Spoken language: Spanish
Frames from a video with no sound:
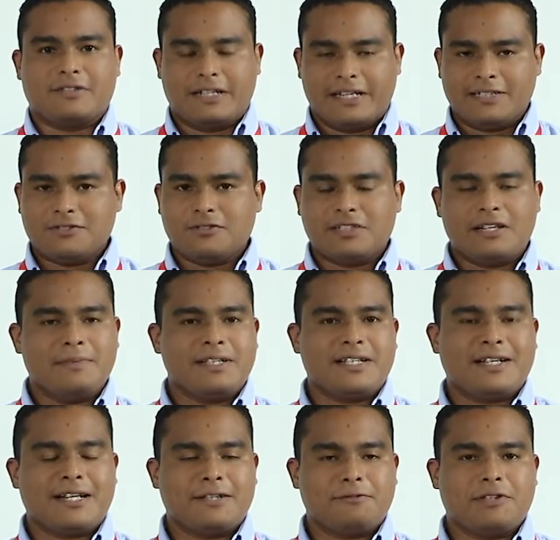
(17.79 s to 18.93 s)
Es totalmente
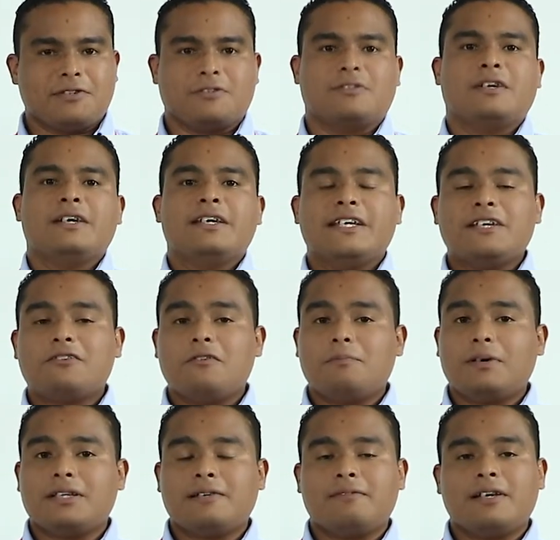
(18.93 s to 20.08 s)
gratuito y
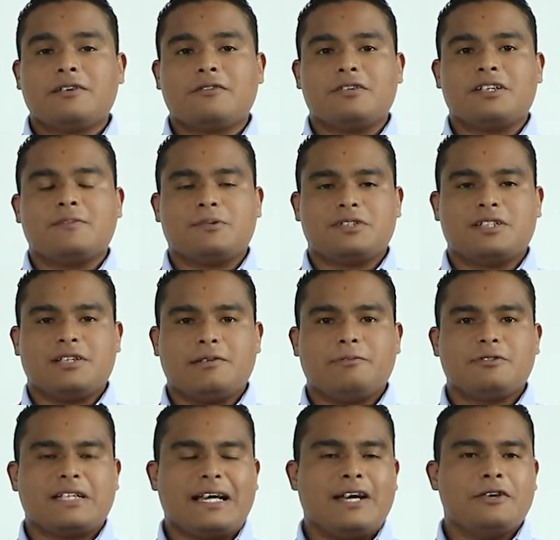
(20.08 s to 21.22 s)
compatible con dispositivos